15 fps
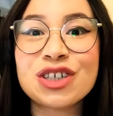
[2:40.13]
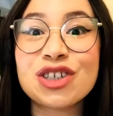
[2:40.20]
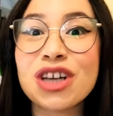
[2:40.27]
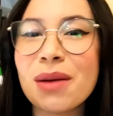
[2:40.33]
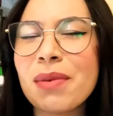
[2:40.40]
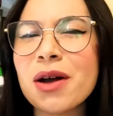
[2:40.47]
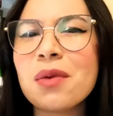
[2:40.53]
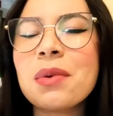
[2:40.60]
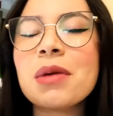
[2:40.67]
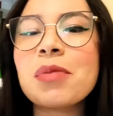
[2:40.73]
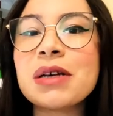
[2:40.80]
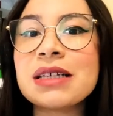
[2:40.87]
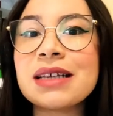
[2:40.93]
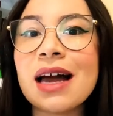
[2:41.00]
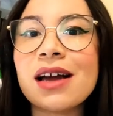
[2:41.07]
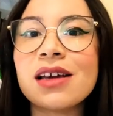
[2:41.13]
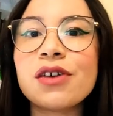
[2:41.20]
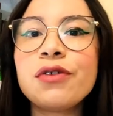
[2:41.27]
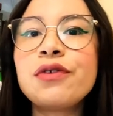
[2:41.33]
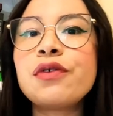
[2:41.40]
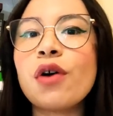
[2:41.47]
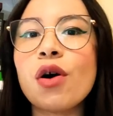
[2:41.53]
Já parou para pensar que
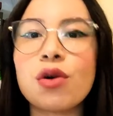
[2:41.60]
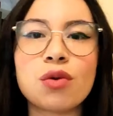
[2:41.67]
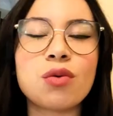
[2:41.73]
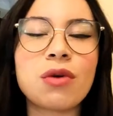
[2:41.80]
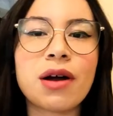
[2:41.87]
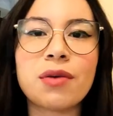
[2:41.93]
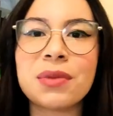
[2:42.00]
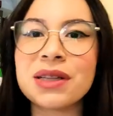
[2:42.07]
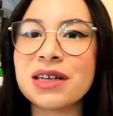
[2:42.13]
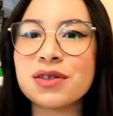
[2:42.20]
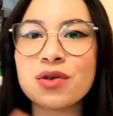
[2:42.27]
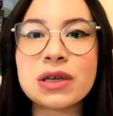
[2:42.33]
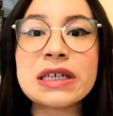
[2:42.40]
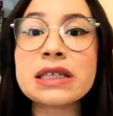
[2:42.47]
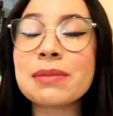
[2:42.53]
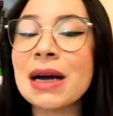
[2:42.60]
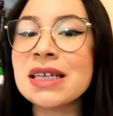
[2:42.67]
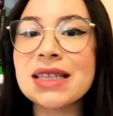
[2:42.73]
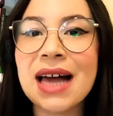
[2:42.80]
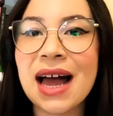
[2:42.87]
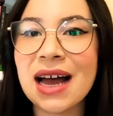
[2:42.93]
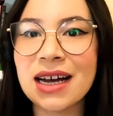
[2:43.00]
foco é uma das coisas
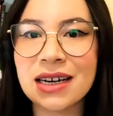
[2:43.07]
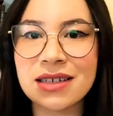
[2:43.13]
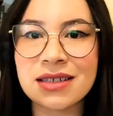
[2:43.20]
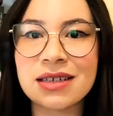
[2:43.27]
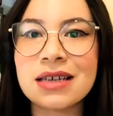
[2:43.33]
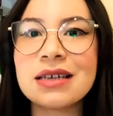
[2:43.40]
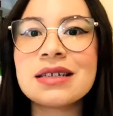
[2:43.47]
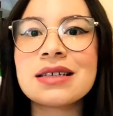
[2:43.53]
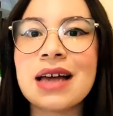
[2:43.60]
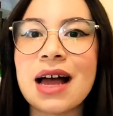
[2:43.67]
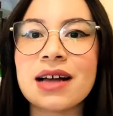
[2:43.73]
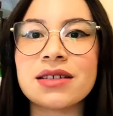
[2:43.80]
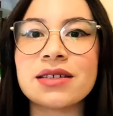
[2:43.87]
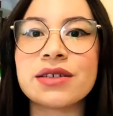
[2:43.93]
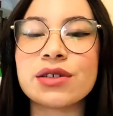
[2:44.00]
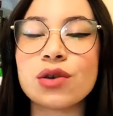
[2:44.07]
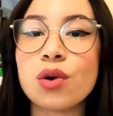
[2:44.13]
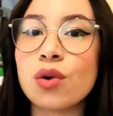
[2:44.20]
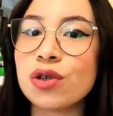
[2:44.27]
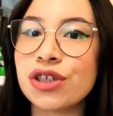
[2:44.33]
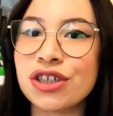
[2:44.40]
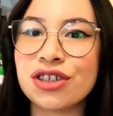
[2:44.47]
mais raras e escassas
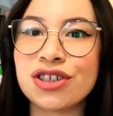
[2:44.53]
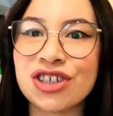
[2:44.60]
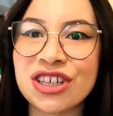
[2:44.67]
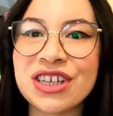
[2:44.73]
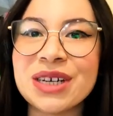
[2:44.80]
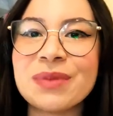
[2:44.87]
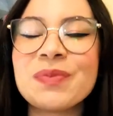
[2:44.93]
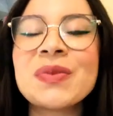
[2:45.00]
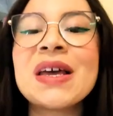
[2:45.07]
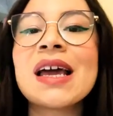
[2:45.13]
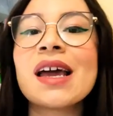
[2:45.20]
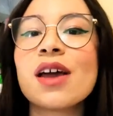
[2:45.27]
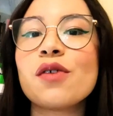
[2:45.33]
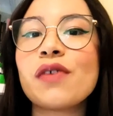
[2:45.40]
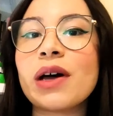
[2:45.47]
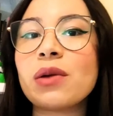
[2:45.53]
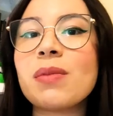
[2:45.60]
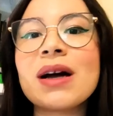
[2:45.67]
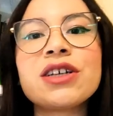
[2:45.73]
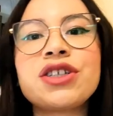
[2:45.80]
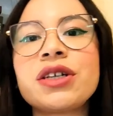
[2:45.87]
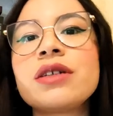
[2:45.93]
hoje em dia? Eu falo
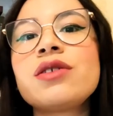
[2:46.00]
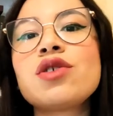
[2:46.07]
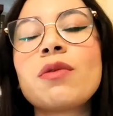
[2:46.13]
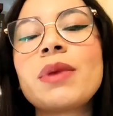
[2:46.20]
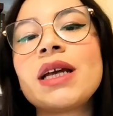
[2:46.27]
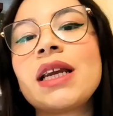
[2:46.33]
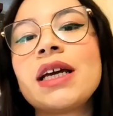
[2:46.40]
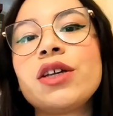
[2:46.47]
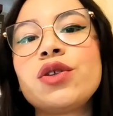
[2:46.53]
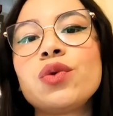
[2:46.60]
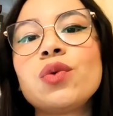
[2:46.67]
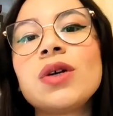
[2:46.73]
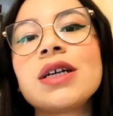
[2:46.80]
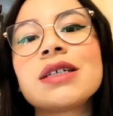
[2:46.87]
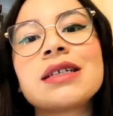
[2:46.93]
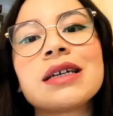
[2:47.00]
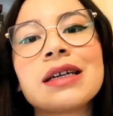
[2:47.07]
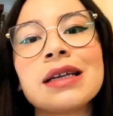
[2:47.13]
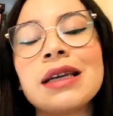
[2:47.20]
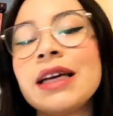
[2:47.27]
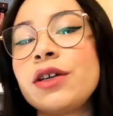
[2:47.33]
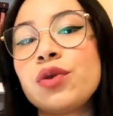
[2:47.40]
bastante sobre leituras,
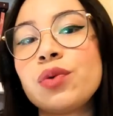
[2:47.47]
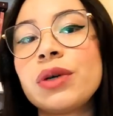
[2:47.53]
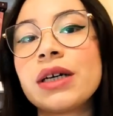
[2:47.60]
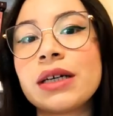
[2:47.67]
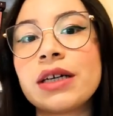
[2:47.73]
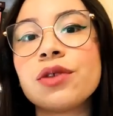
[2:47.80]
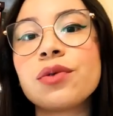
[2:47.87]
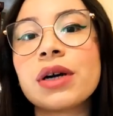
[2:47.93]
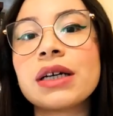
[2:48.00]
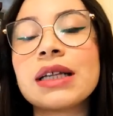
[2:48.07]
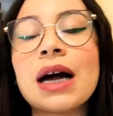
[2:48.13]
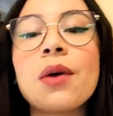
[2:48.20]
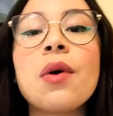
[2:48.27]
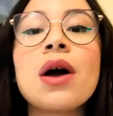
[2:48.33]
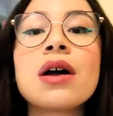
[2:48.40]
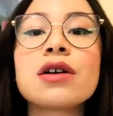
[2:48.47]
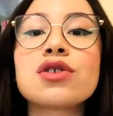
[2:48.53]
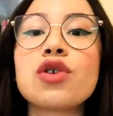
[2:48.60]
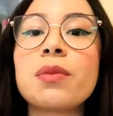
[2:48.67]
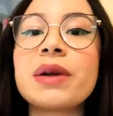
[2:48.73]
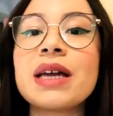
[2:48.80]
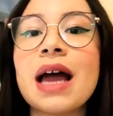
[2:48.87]
leitura aqui no canal,
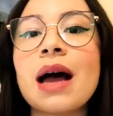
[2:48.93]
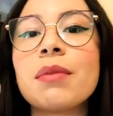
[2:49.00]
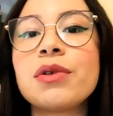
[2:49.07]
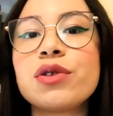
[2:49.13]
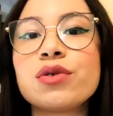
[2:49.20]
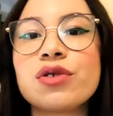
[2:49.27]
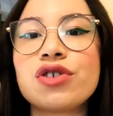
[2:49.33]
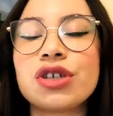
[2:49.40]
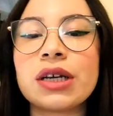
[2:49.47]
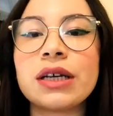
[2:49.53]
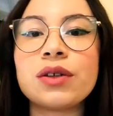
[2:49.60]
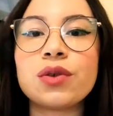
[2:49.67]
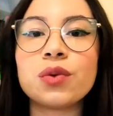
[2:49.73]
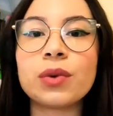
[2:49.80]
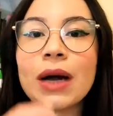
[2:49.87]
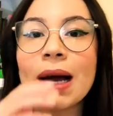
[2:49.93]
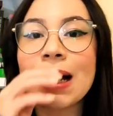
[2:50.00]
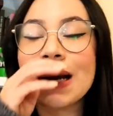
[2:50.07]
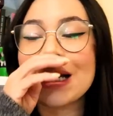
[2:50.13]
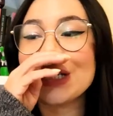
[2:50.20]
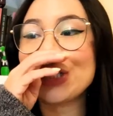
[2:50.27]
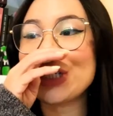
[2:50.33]
sobre hábitos de leitura,
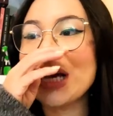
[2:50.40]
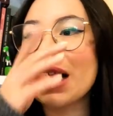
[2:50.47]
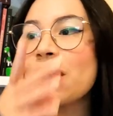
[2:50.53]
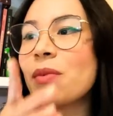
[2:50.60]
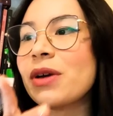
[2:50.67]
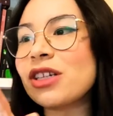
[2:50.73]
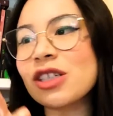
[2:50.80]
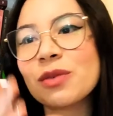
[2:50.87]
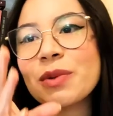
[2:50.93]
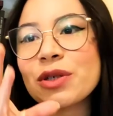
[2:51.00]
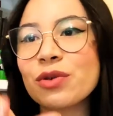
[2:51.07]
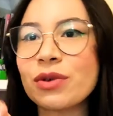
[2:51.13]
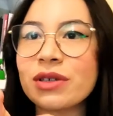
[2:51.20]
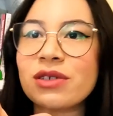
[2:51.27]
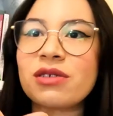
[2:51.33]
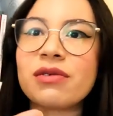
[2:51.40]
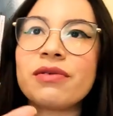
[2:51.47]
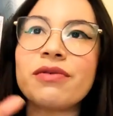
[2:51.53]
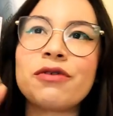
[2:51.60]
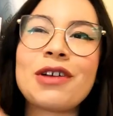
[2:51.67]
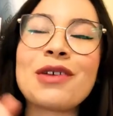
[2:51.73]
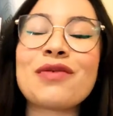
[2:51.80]
e geralmente as pessoas
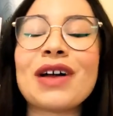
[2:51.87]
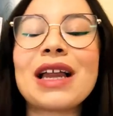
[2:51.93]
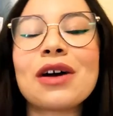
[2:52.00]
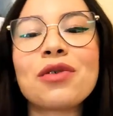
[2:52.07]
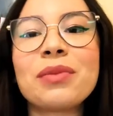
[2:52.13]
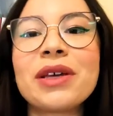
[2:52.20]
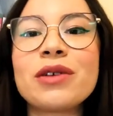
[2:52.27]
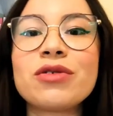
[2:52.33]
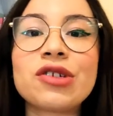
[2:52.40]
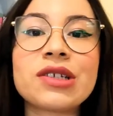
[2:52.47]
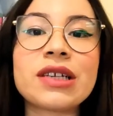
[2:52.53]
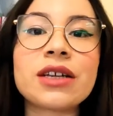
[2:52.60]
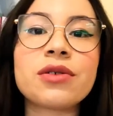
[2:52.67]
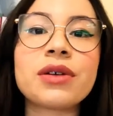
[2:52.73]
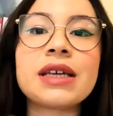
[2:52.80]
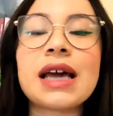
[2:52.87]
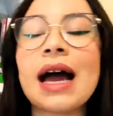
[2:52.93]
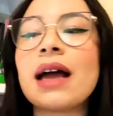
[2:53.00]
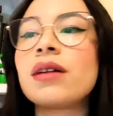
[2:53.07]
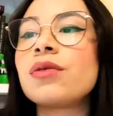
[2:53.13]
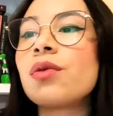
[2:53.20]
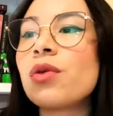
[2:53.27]
vêm falar comigo dizendo que
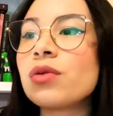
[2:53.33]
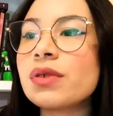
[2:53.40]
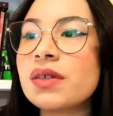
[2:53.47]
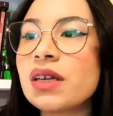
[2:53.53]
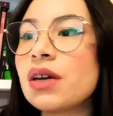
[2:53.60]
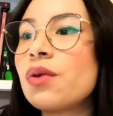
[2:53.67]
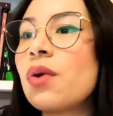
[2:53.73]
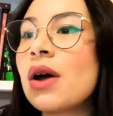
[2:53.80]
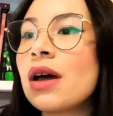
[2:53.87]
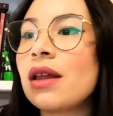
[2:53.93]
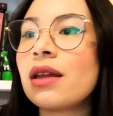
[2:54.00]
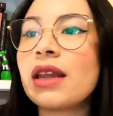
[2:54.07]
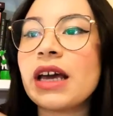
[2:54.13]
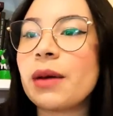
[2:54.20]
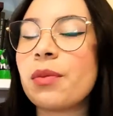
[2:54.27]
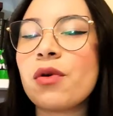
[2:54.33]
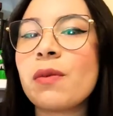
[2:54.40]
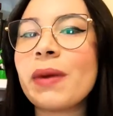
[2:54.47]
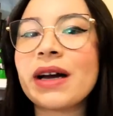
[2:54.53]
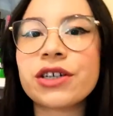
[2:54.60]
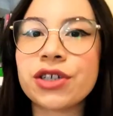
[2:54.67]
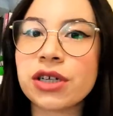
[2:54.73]
ah, eu não consigo ler por
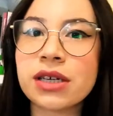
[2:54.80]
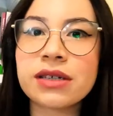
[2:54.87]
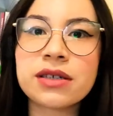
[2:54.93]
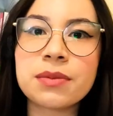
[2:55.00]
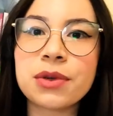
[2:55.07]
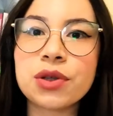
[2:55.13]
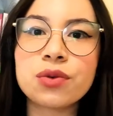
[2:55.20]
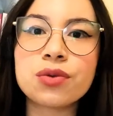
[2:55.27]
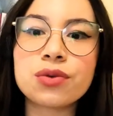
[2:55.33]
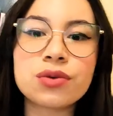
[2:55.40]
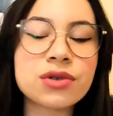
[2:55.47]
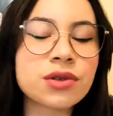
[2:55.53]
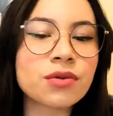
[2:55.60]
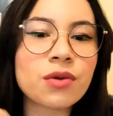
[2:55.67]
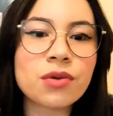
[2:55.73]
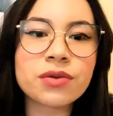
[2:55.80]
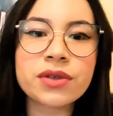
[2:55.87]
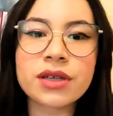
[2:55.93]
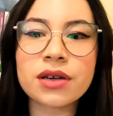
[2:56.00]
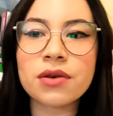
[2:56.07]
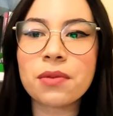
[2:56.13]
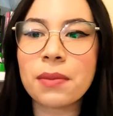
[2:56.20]
mais de 15 minutos, eu não
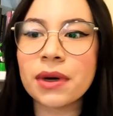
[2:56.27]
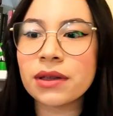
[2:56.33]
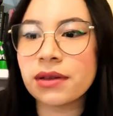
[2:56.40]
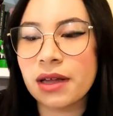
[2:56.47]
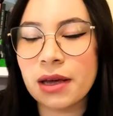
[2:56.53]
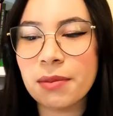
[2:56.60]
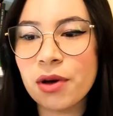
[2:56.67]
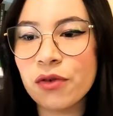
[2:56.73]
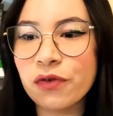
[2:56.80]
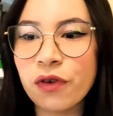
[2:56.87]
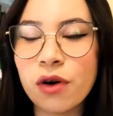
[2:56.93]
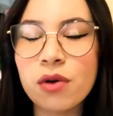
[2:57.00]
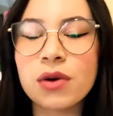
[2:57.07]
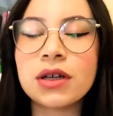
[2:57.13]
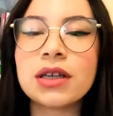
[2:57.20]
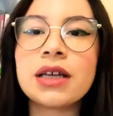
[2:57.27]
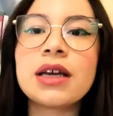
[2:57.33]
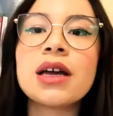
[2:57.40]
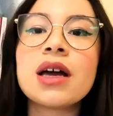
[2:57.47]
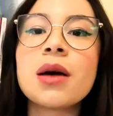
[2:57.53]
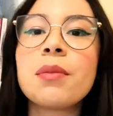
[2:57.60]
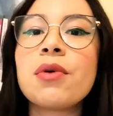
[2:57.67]
consigo manter meu foco
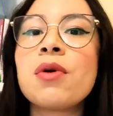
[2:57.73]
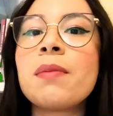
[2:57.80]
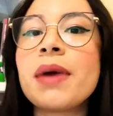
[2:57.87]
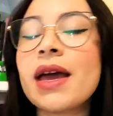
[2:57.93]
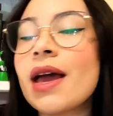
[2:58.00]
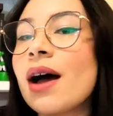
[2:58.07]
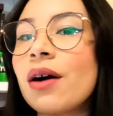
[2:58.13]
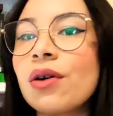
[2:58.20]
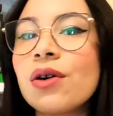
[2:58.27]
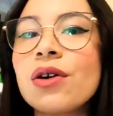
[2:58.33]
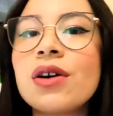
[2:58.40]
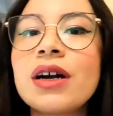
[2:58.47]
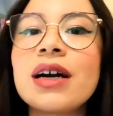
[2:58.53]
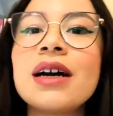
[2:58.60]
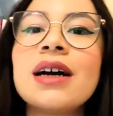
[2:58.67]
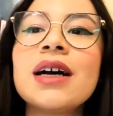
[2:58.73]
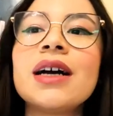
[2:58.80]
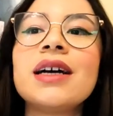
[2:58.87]
ali por meia hora.